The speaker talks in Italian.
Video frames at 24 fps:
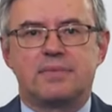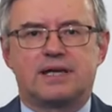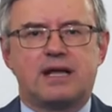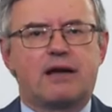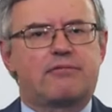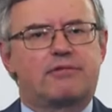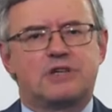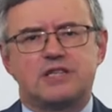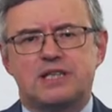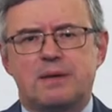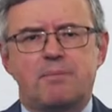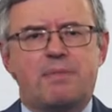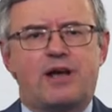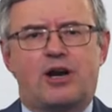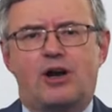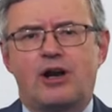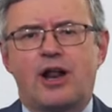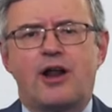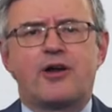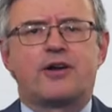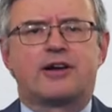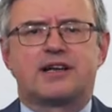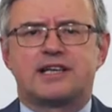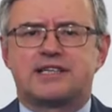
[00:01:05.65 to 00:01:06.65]
che questa
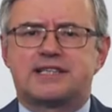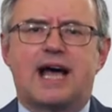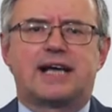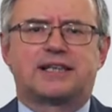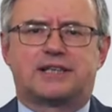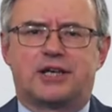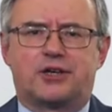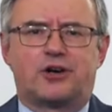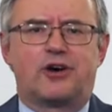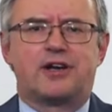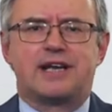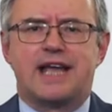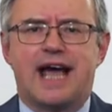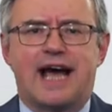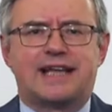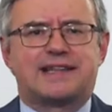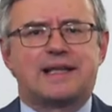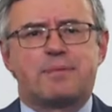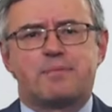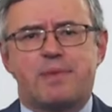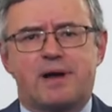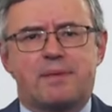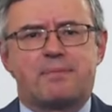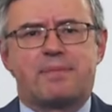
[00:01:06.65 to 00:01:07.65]
parola non è stata
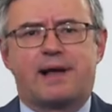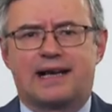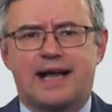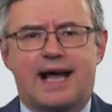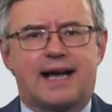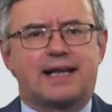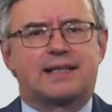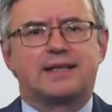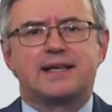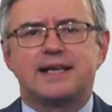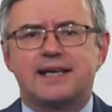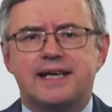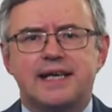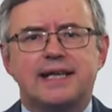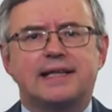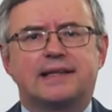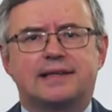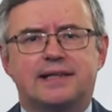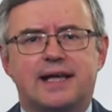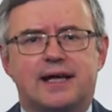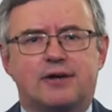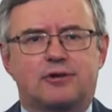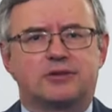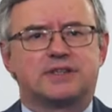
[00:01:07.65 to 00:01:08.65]
coniata per parlare di
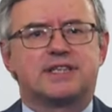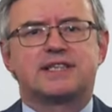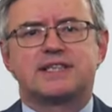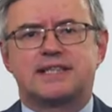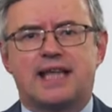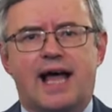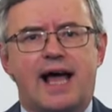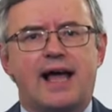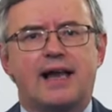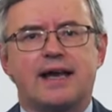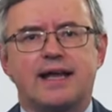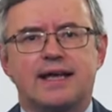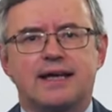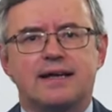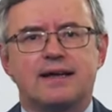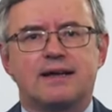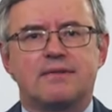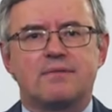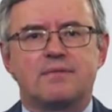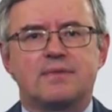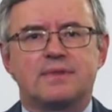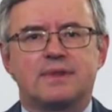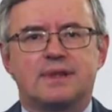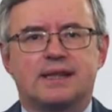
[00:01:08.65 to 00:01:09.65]
Hitler o di Stalin,
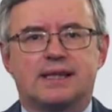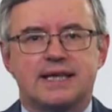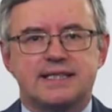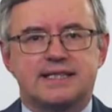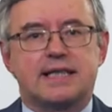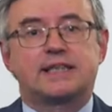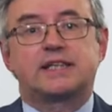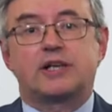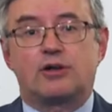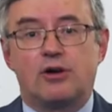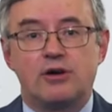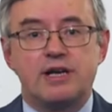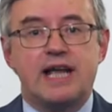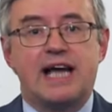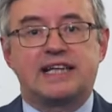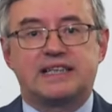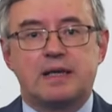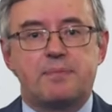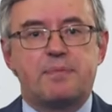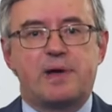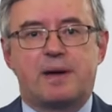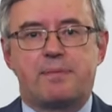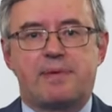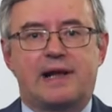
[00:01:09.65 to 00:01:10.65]
è stata coniata per